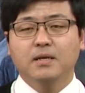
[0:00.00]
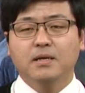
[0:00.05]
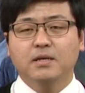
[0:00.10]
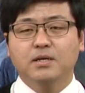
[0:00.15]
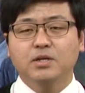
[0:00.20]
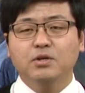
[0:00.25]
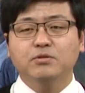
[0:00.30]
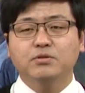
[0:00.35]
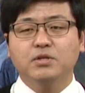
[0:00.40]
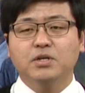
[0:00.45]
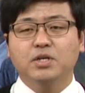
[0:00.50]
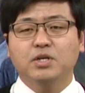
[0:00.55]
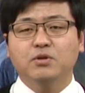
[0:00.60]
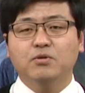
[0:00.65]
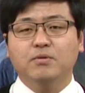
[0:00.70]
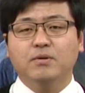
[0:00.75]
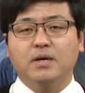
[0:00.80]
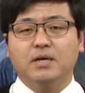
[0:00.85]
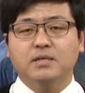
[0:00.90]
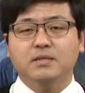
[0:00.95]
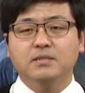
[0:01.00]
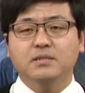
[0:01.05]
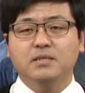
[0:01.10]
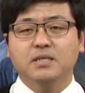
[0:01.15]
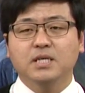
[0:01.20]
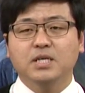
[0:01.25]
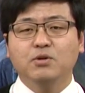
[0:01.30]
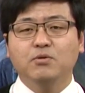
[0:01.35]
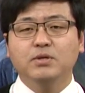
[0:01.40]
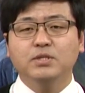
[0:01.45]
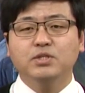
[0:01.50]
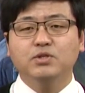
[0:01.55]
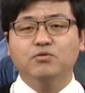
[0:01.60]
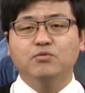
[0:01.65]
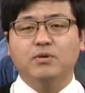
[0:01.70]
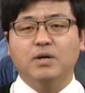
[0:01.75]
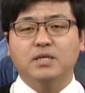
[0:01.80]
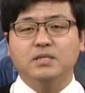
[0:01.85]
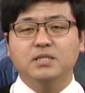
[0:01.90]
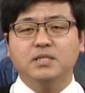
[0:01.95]
그리고 저 기록하는
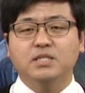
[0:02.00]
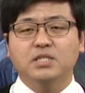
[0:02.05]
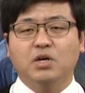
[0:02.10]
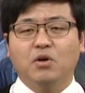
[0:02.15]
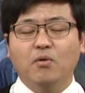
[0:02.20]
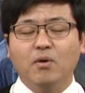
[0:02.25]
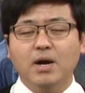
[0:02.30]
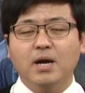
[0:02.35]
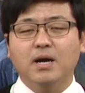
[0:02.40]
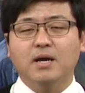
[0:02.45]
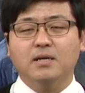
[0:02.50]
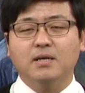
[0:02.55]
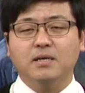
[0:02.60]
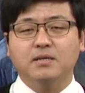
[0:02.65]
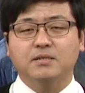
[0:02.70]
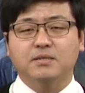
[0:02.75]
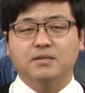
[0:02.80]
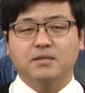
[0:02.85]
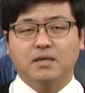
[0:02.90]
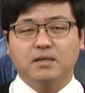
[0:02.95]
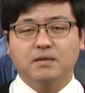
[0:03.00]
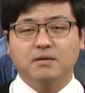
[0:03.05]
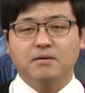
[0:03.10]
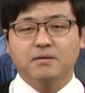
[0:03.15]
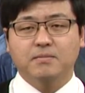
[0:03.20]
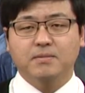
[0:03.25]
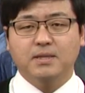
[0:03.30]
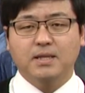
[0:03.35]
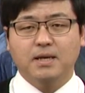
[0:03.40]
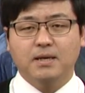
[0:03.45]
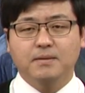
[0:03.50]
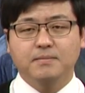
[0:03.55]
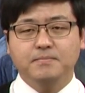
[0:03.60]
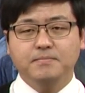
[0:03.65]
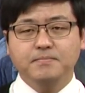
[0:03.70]
인원수까지 정확하게 그려냈던 겁니다.